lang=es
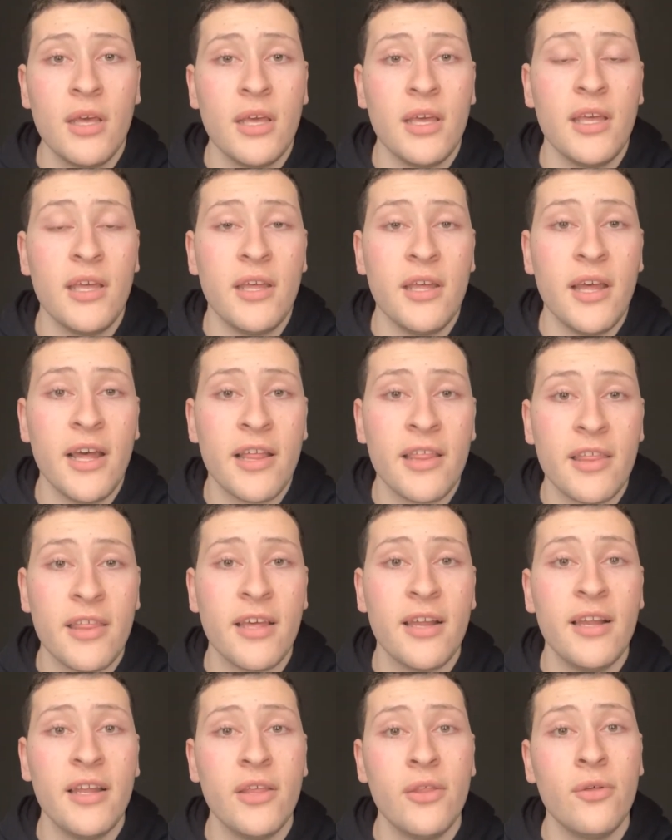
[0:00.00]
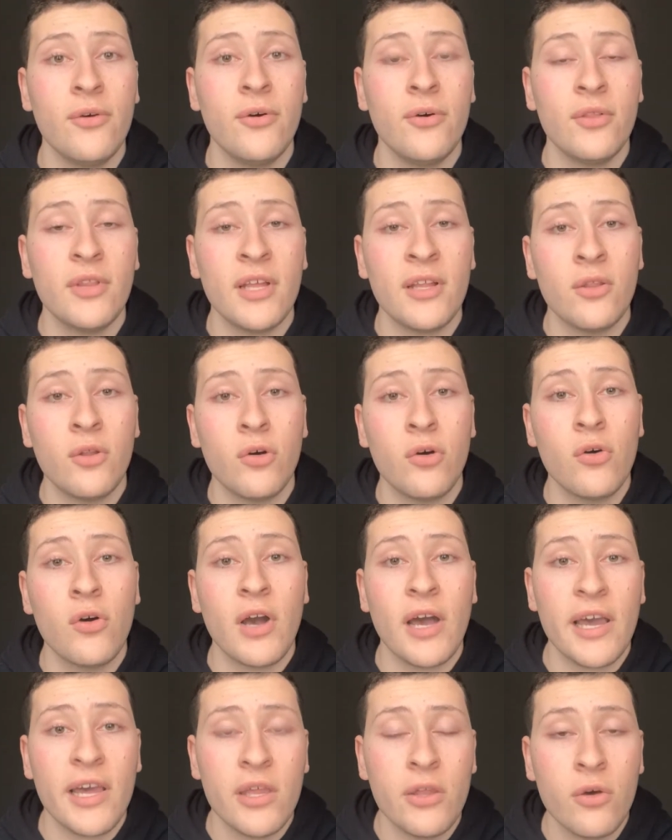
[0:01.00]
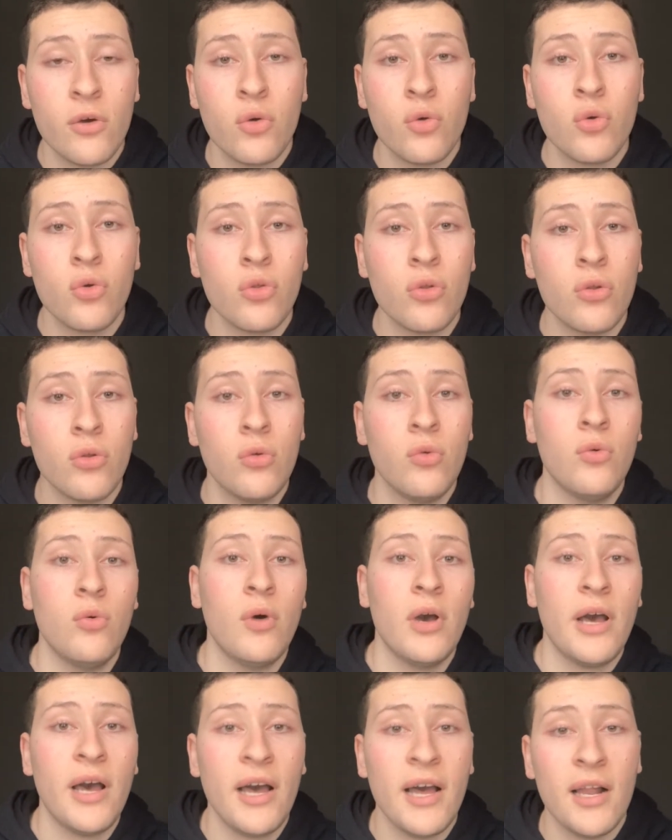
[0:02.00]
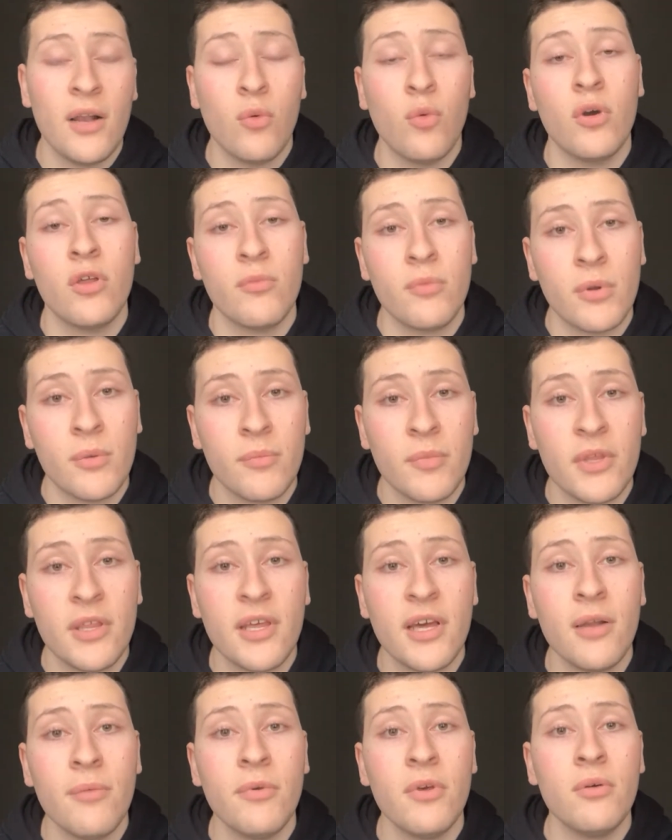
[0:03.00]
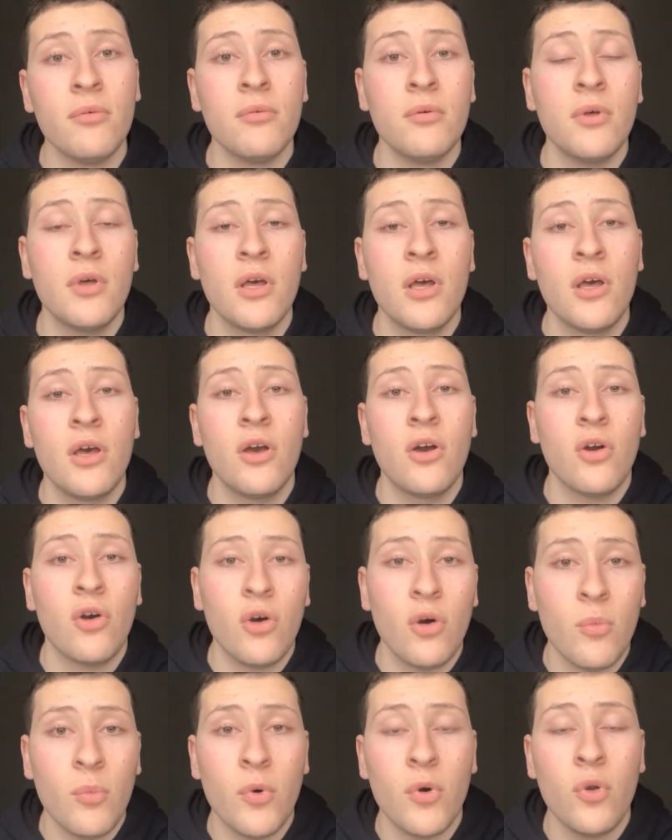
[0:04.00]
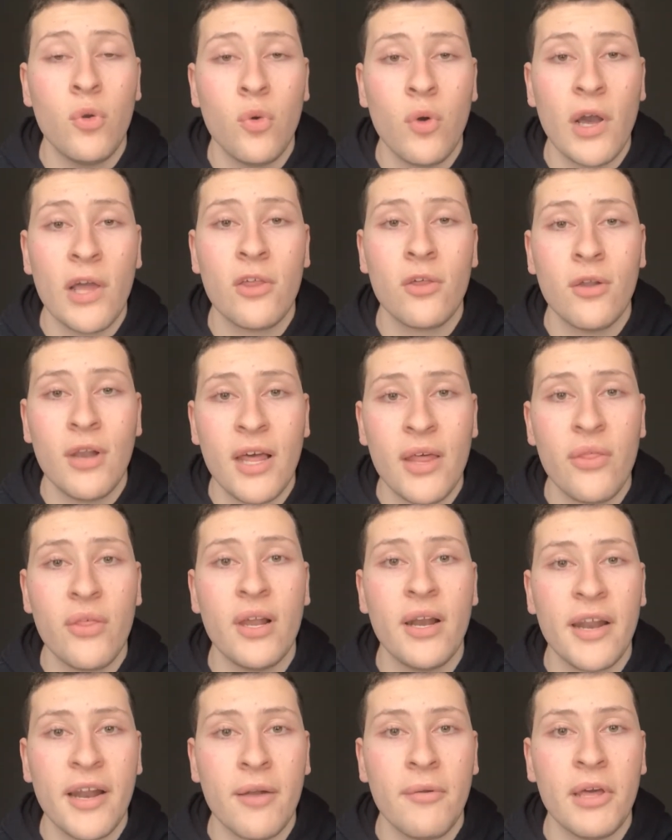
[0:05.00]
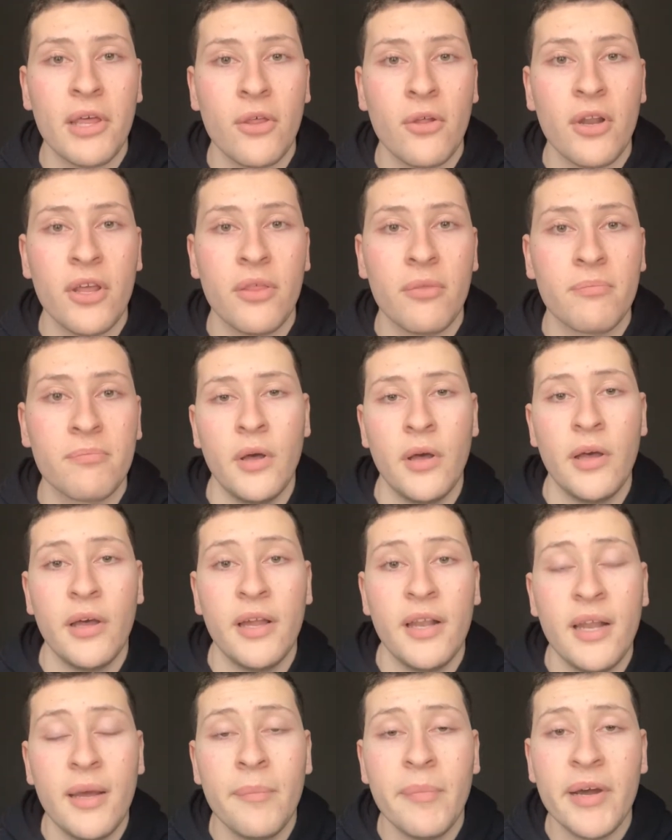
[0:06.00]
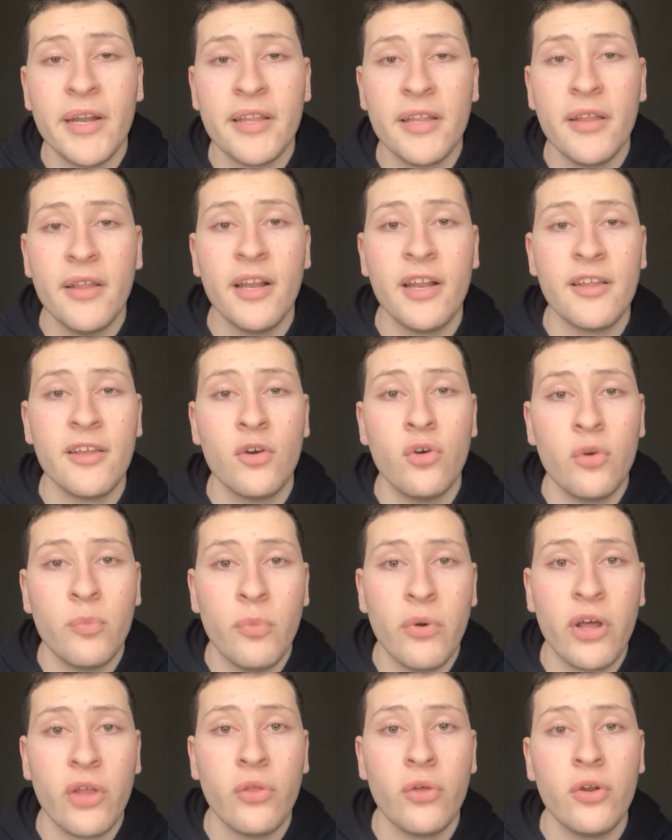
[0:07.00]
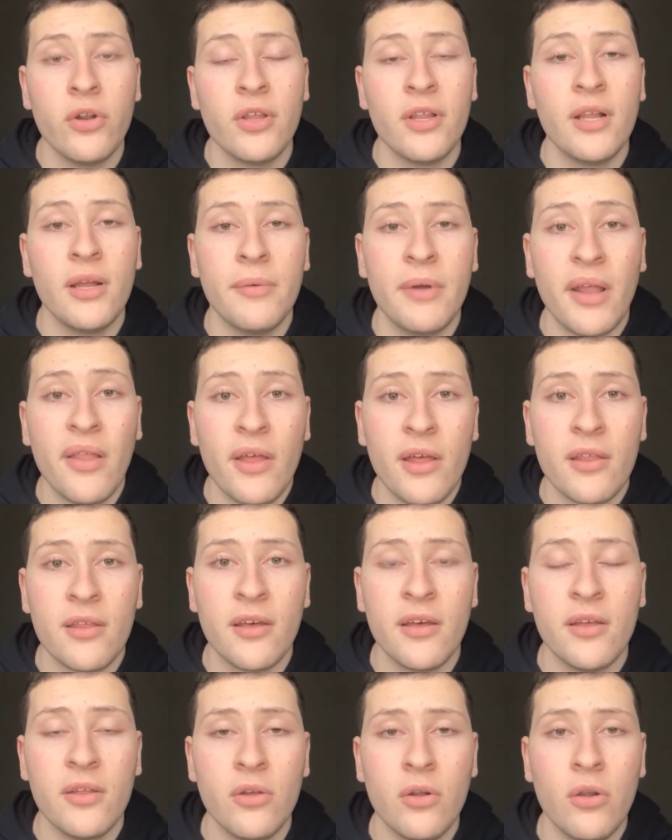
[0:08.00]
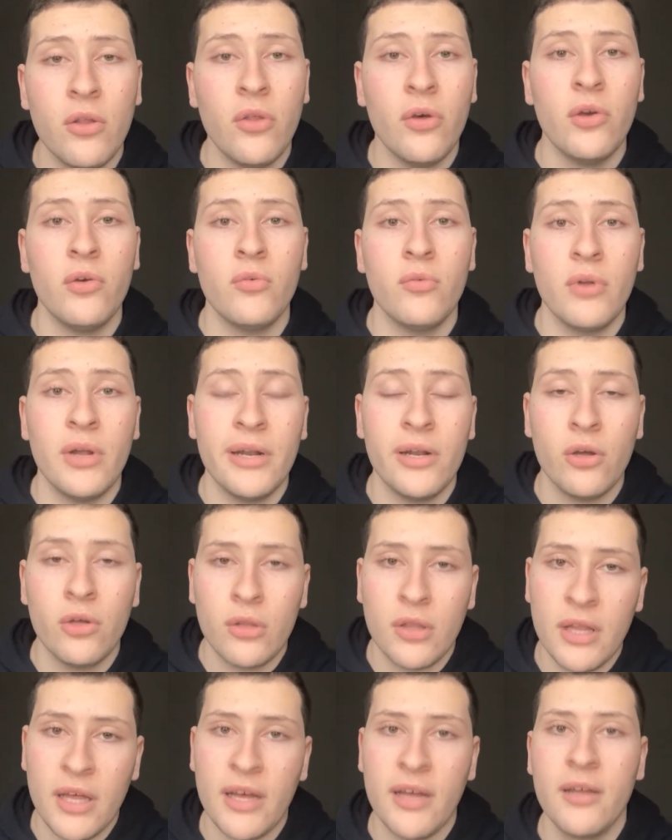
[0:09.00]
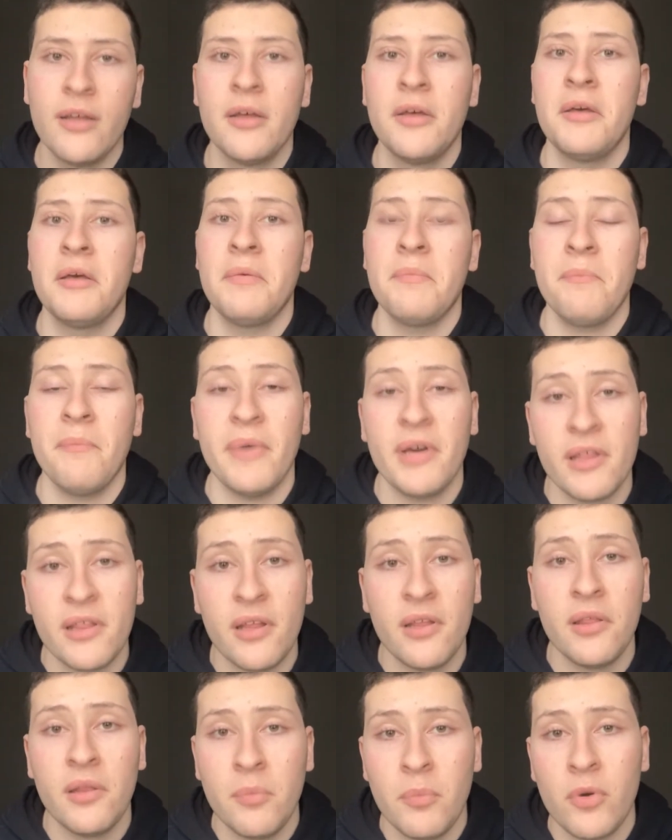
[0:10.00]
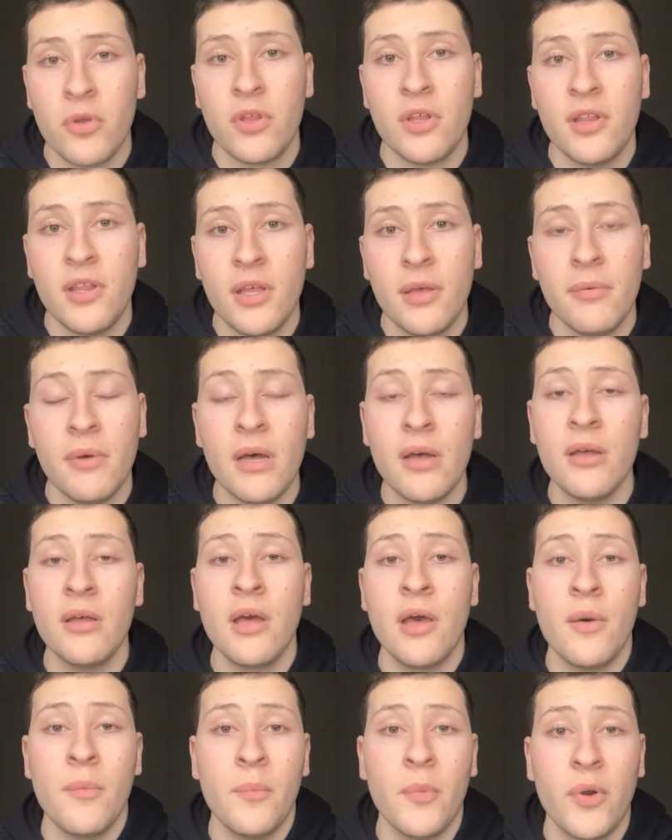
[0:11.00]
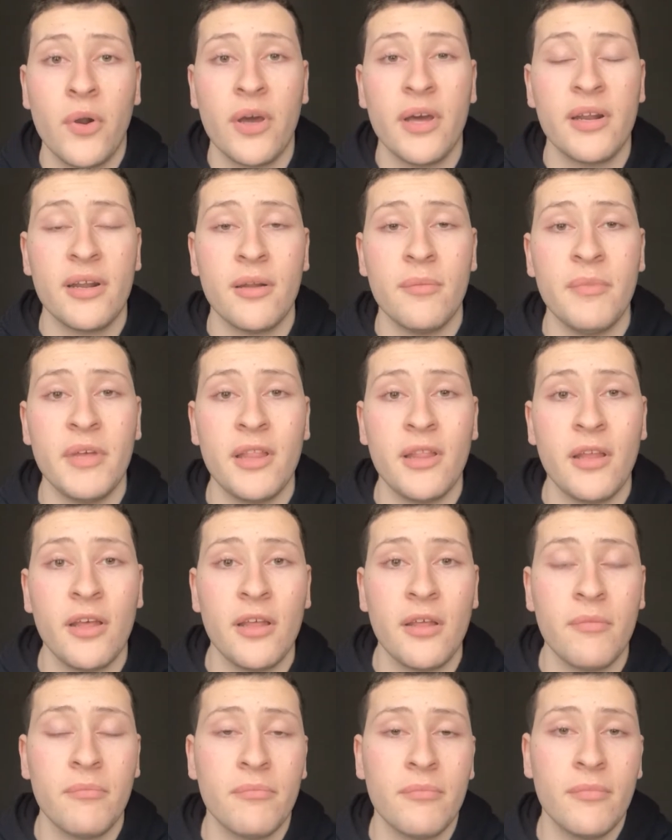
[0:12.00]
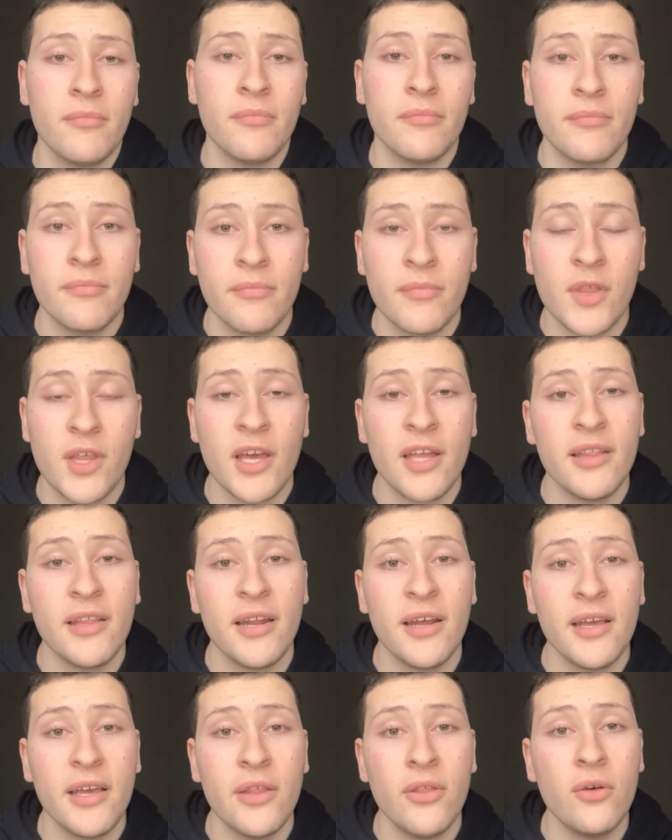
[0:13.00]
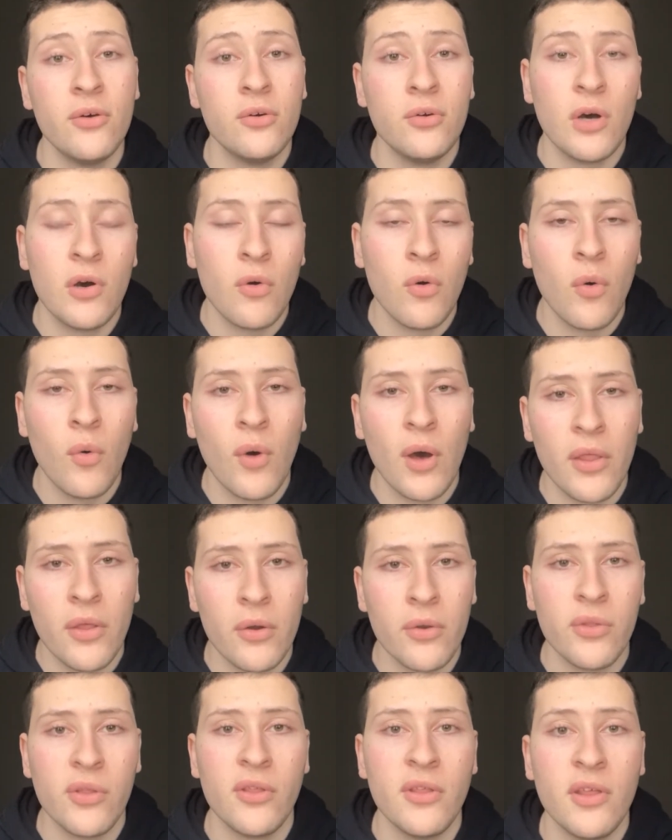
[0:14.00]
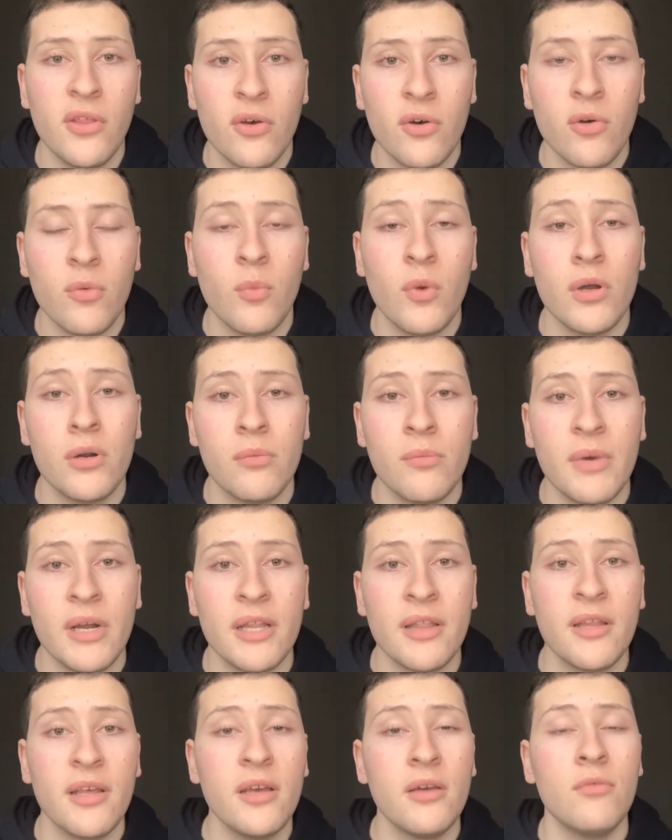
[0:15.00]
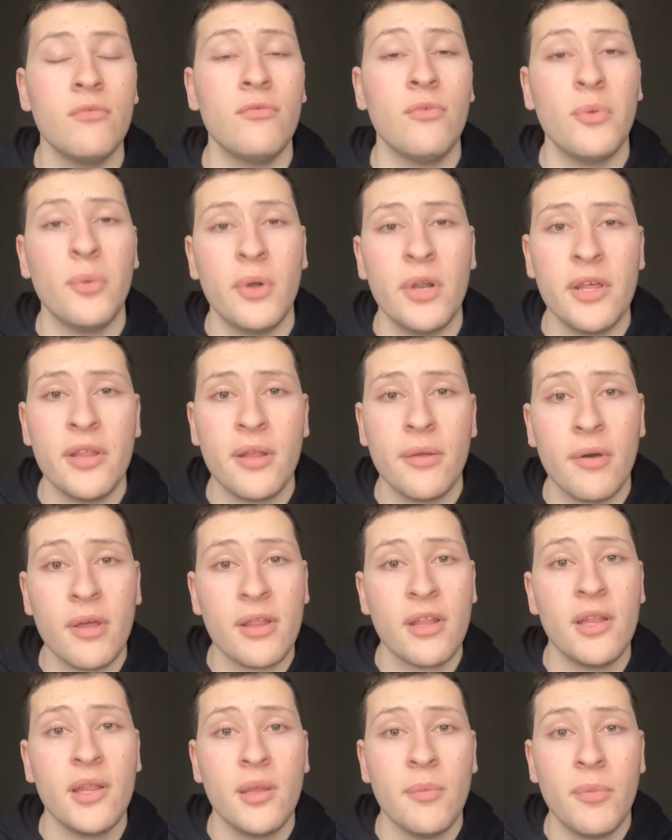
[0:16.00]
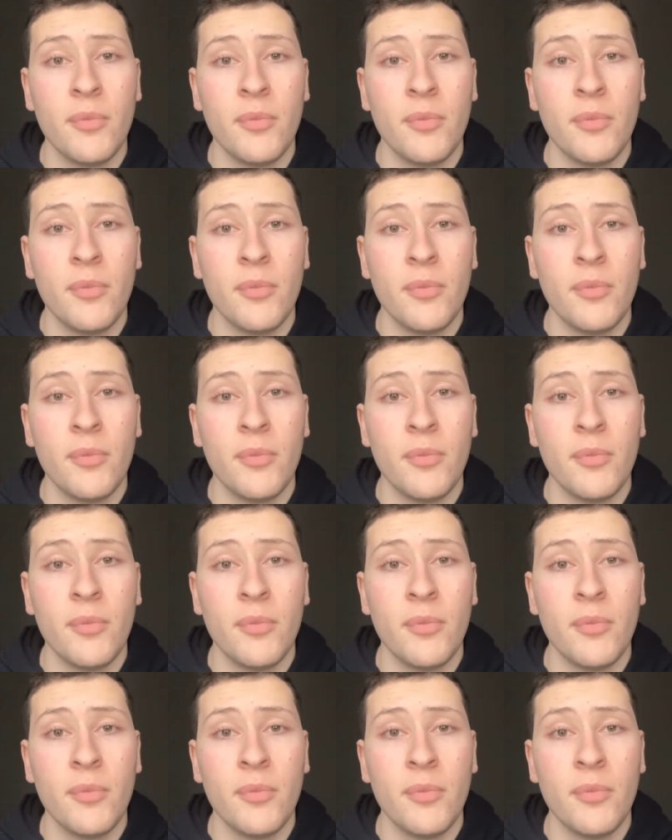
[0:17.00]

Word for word: Y han salido tanto Caillo Kuzlu al West Bromwich Albion como Lucas Olaz al Real Valladolid. En la parte de las incorporaciones, la verdad es que yo le doy una nota bastante positiva porque realmente mm, se ha traído a un jugador cedido como Aaron Martín, un futbolista bastante